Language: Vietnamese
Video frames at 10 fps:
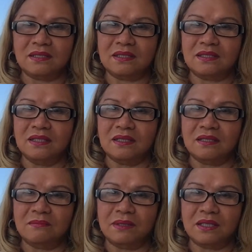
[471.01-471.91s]
thì
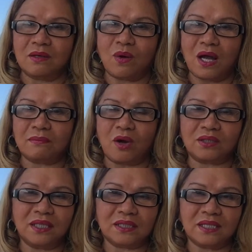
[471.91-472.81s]
à, mình khoan bỏ
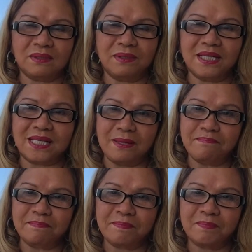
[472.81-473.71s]
tiền ra đi mình đi
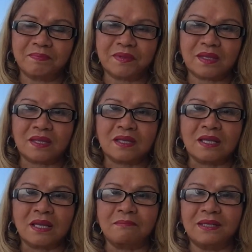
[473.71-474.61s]
kiếm
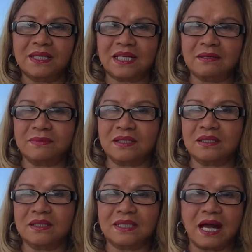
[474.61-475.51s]
mình đi kiếm
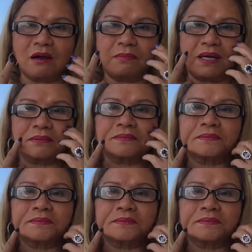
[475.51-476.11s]
những người nào mà